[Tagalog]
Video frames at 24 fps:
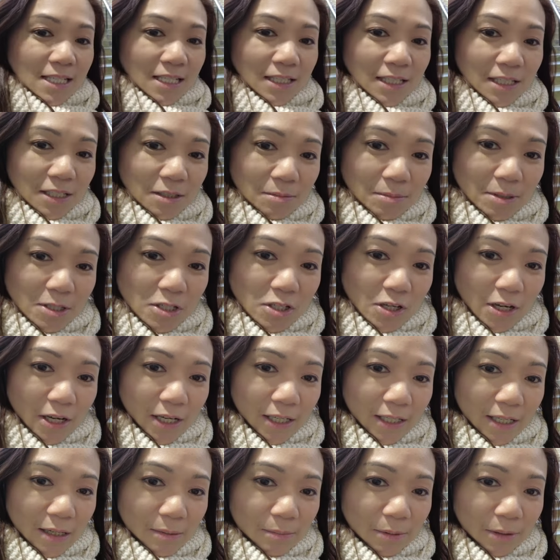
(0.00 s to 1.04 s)
Hindi naman siya
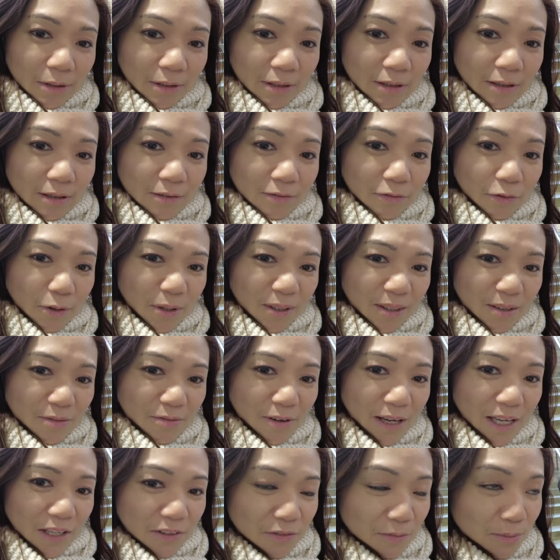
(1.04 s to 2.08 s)
inabot ng
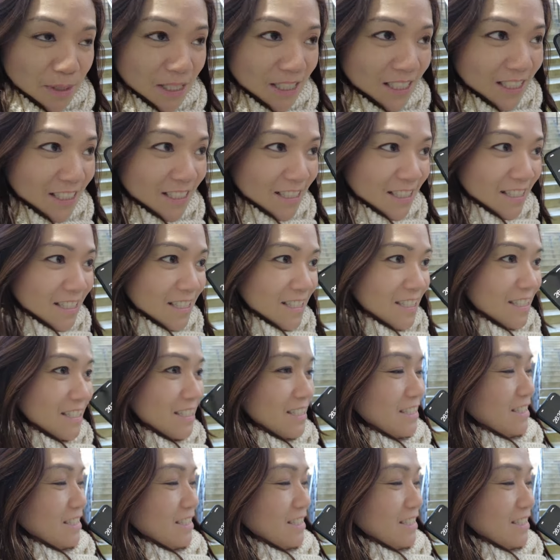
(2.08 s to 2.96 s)
45 minutes.